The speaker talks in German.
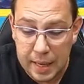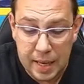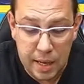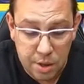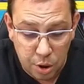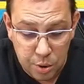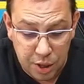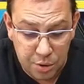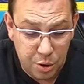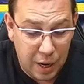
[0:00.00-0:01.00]
hier ist noch,
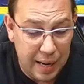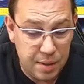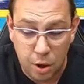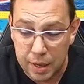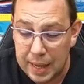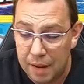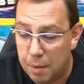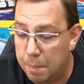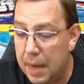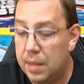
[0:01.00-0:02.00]
noch alles original
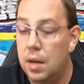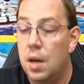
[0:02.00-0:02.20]
verpackt.